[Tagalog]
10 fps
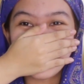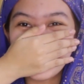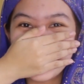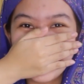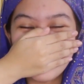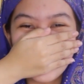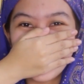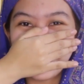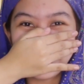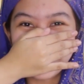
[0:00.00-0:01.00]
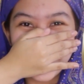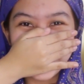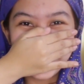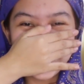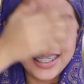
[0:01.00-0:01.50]
ako hindi pa ako
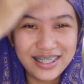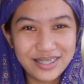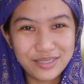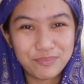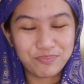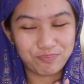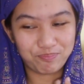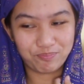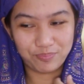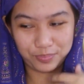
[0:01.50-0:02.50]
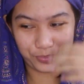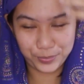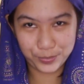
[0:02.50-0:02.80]
ready. Hmm.